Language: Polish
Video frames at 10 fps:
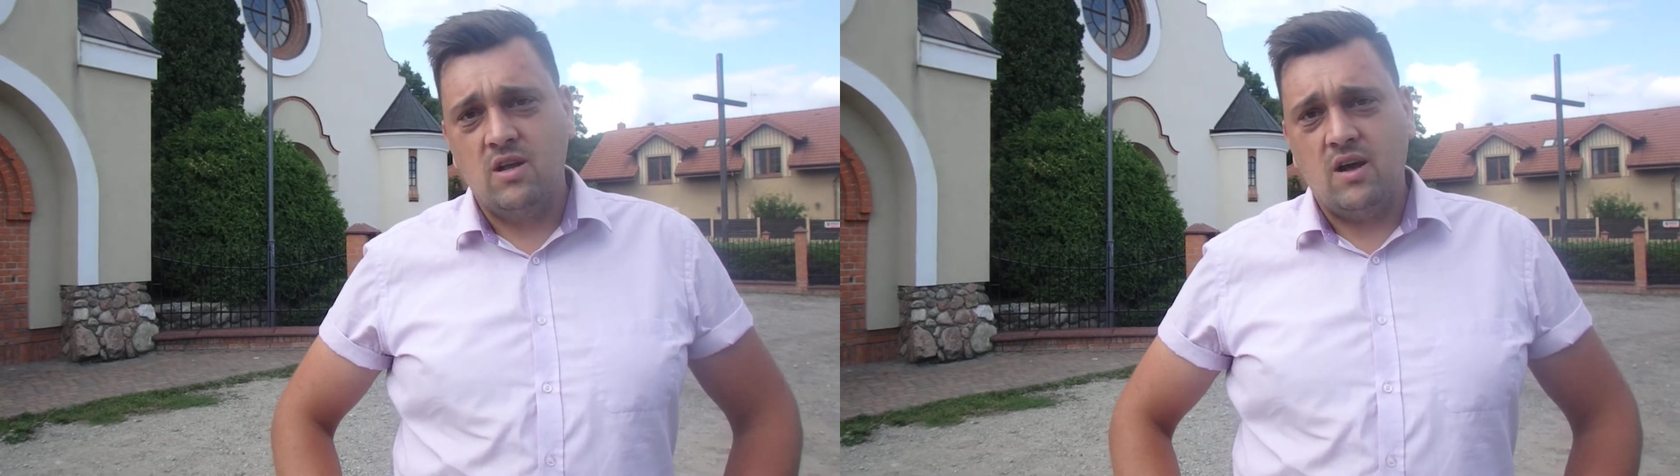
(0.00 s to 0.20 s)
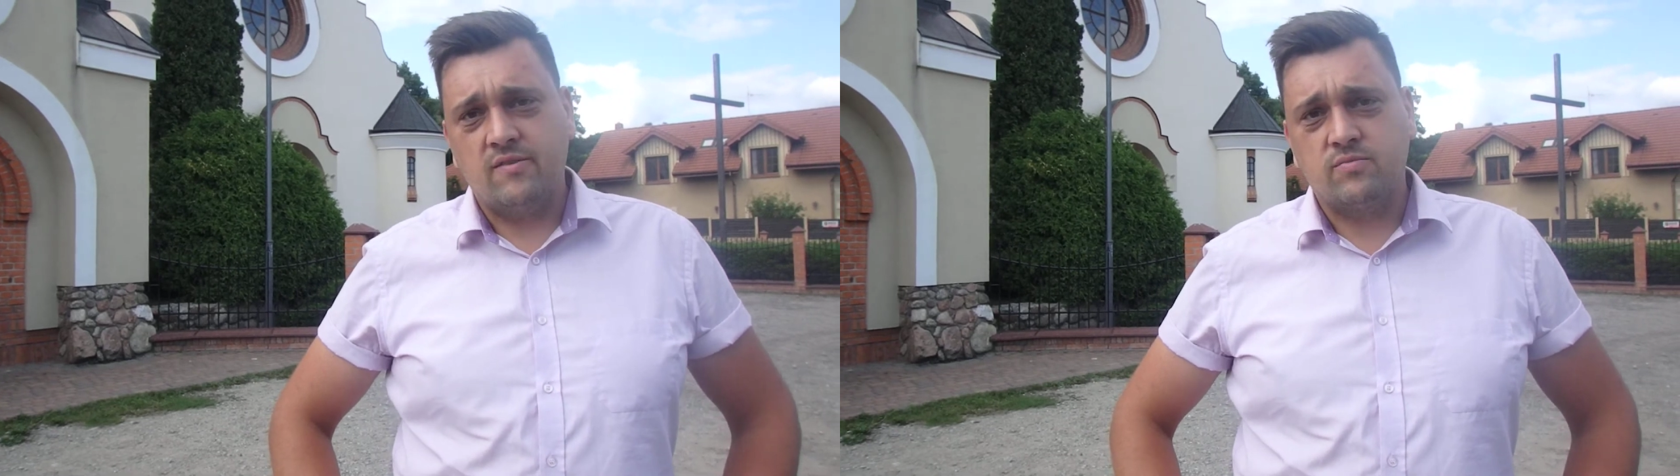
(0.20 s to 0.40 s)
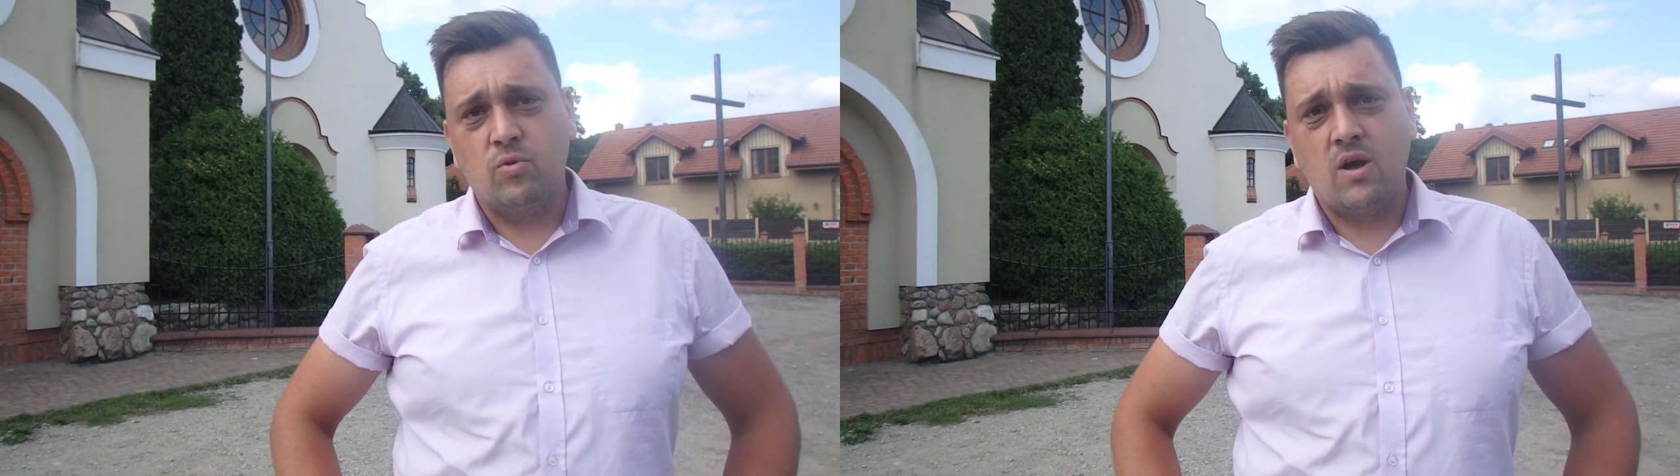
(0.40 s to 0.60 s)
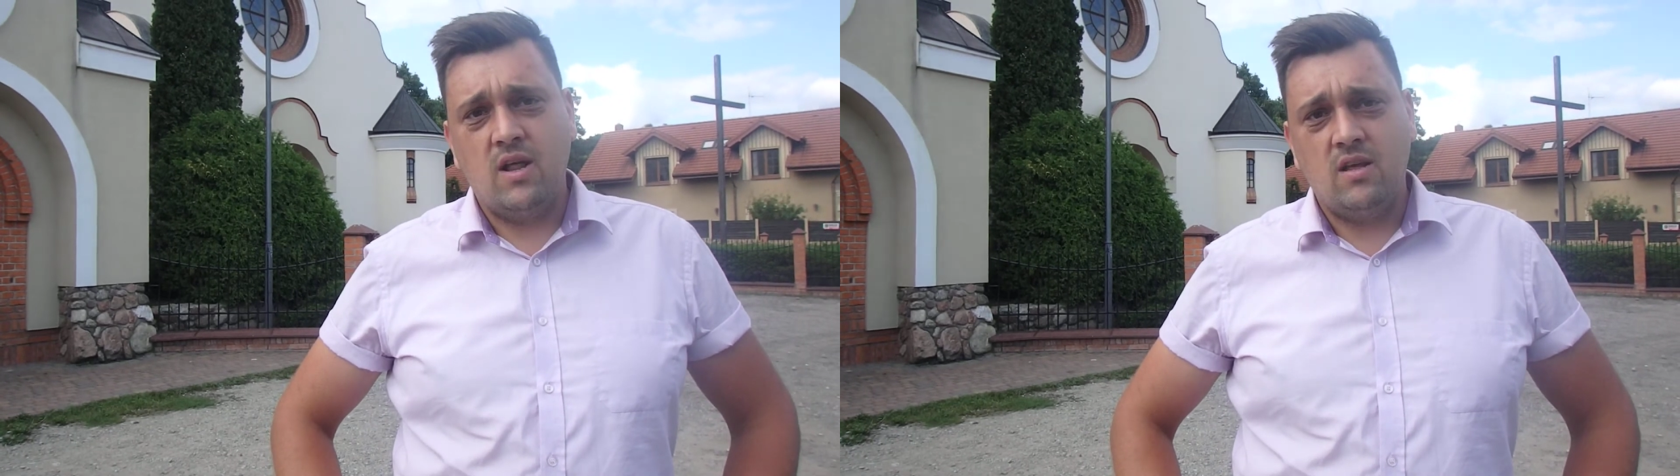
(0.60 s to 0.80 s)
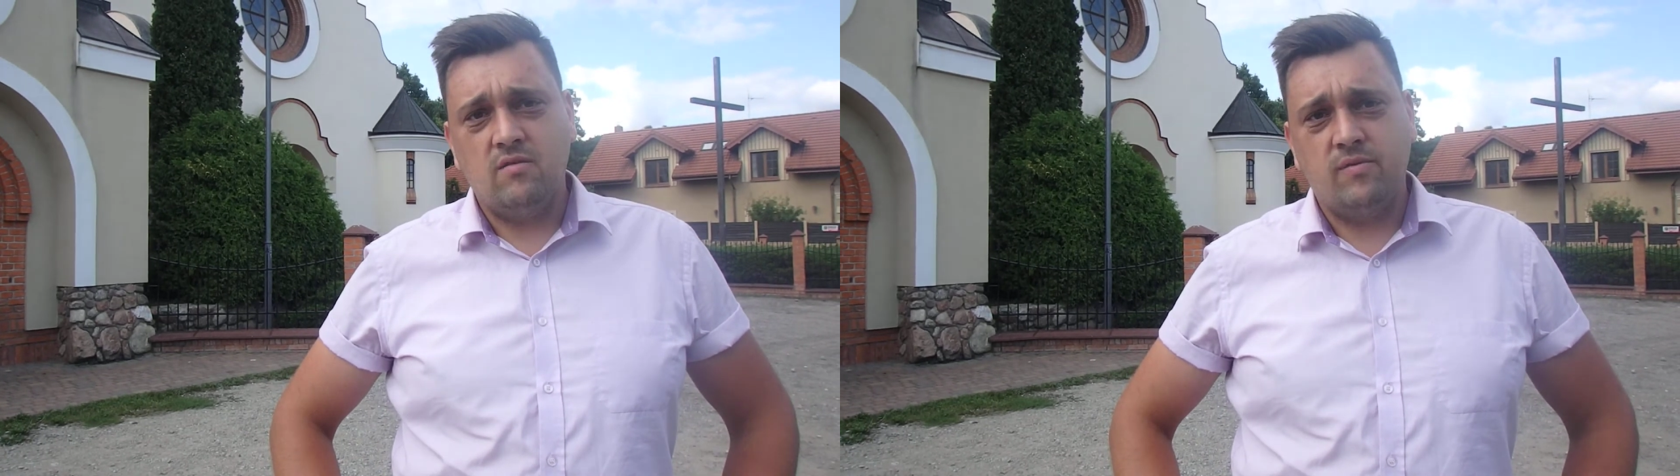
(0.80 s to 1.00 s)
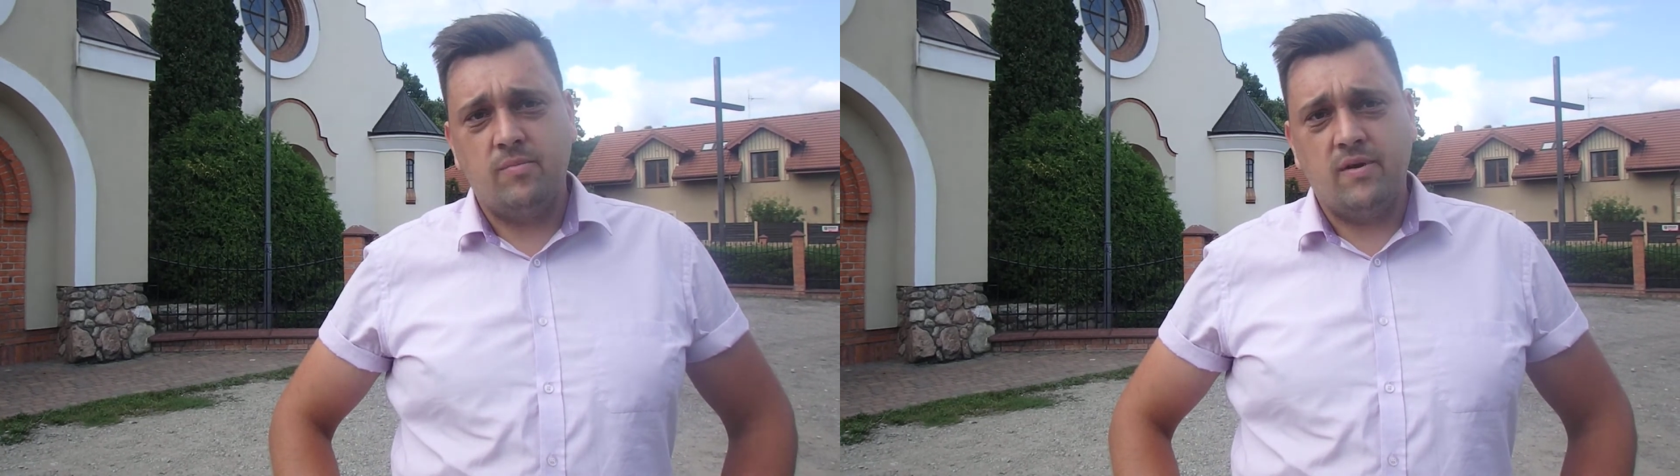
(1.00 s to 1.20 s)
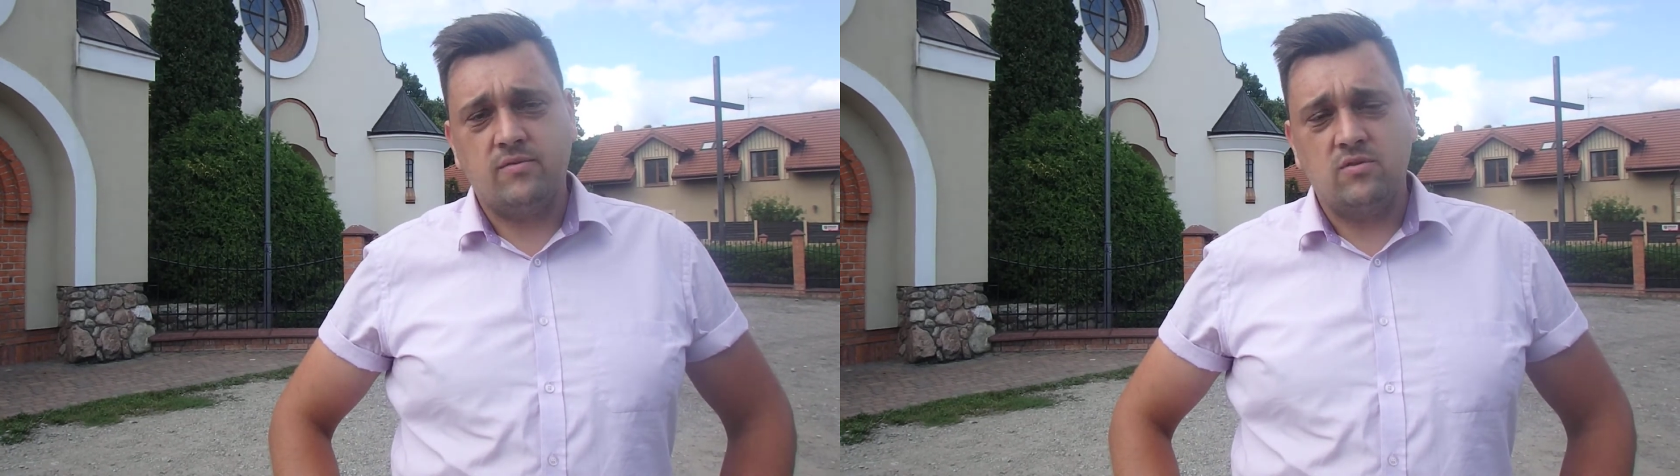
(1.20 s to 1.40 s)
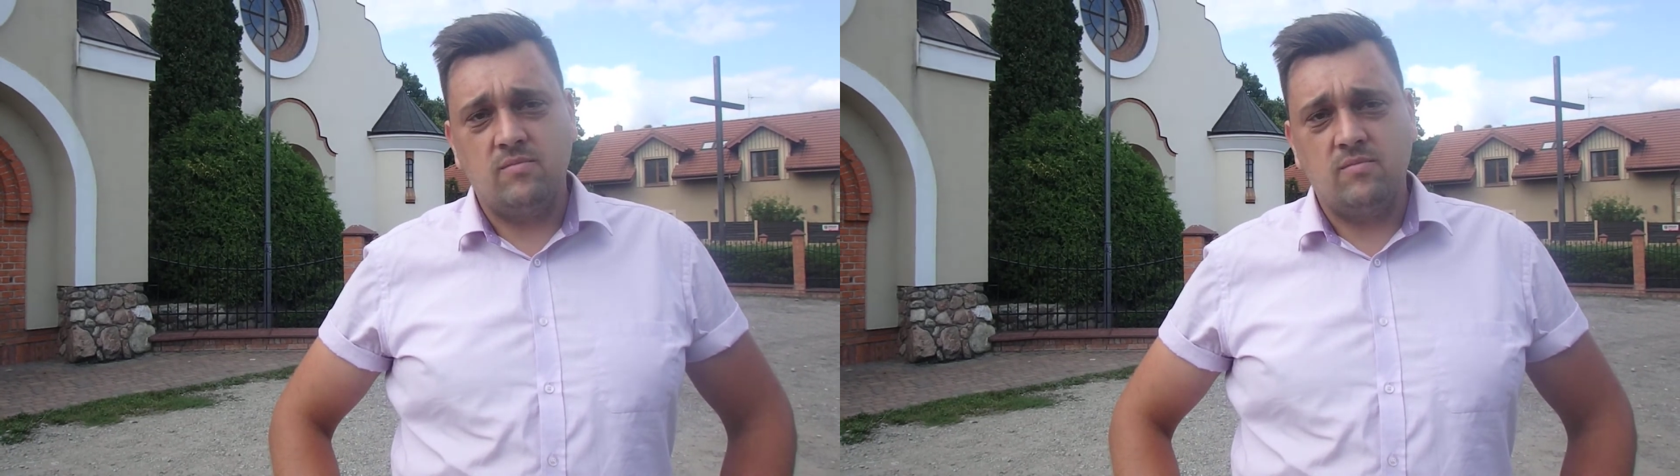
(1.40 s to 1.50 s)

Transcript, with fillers: a w Smukale i w Opławcu